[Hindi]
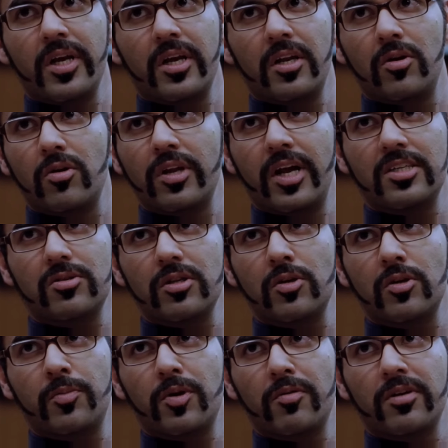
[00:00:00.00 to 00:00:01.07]
नो ग्रेचुटी नो
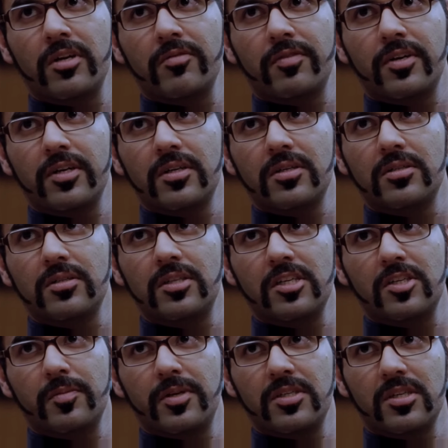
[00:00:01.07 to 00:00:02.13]
प्रोविडेंट फंड सिक्स
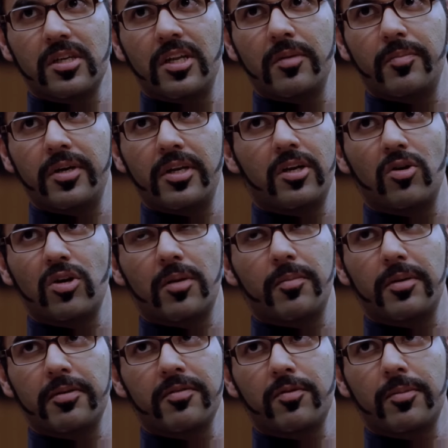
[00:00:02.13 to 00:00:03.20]
मंथ्स ट्रेनिंग पीरियड नो
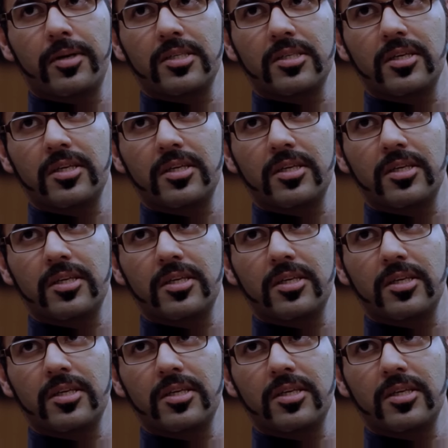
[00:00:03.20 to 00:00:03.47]
कमिटमेंट फ्रॉम आर साइड